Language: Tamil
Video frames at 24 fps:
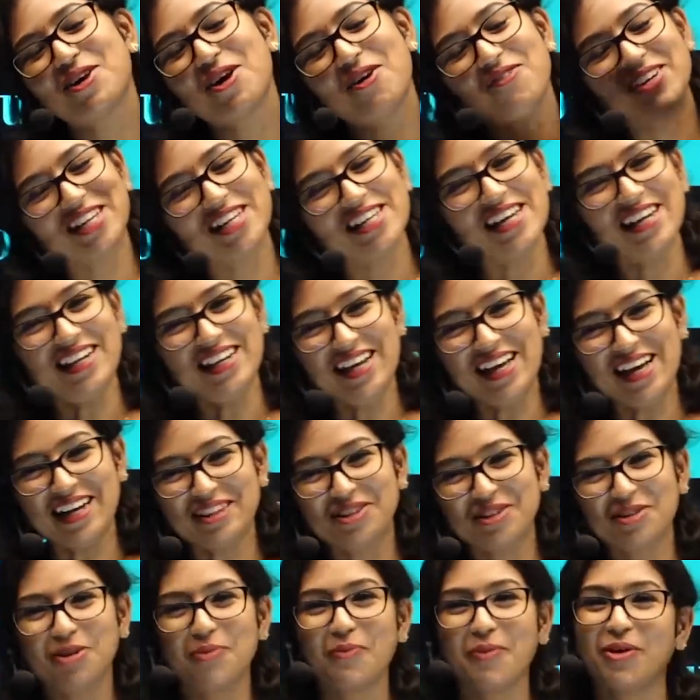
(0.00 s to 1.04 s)
ஸோ அவங்க
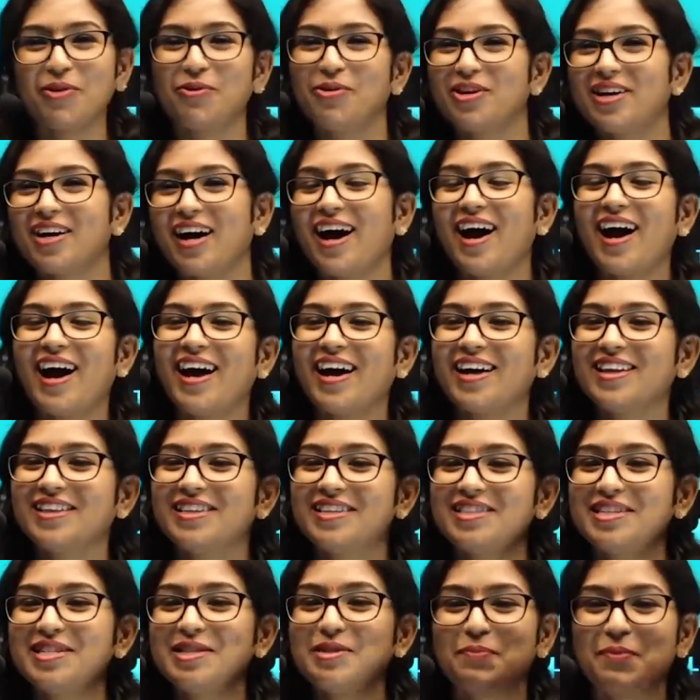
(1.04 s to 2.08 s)
எல்லாத்துக்குமே ஒரு ஹாய்
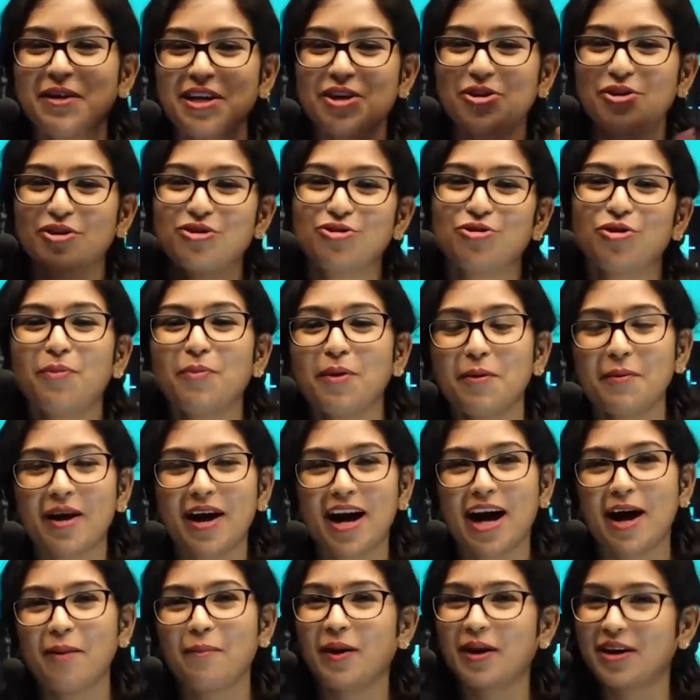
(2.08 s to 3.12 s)
திஸ் இஸ் மீ யோர் ஷோபி
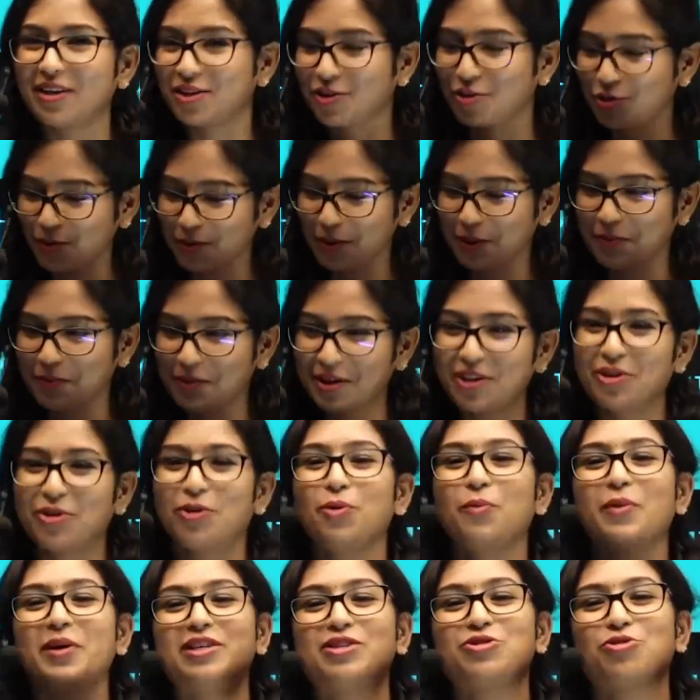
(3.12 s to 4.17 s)
மேம் அண்ட் யூ பீப்புள்
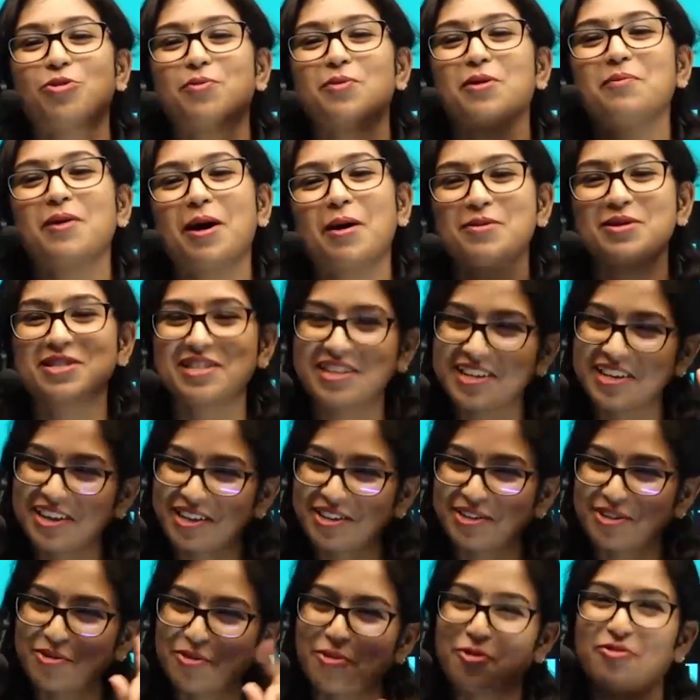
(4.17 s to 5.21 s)
நோ வென் ஷோபி மேம் இஸ்
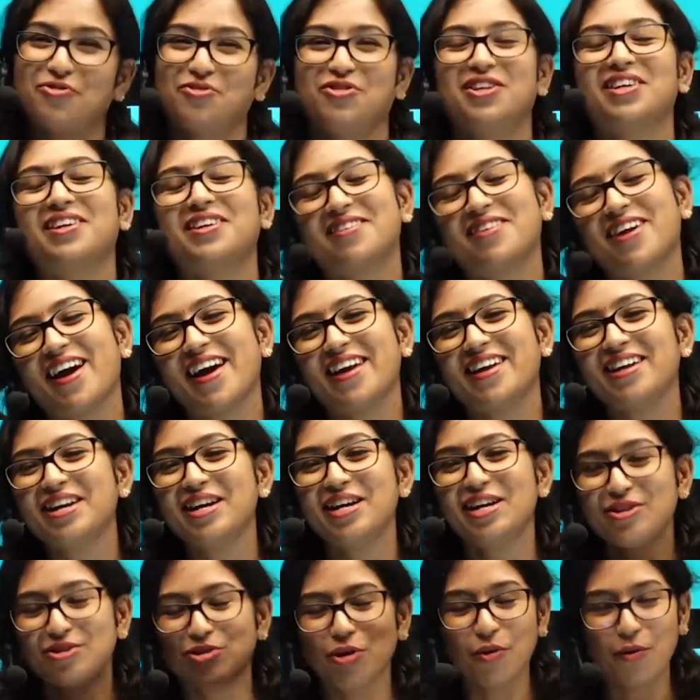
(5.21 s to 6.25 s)
ஹியர் நோ ஃபியர் ரைட்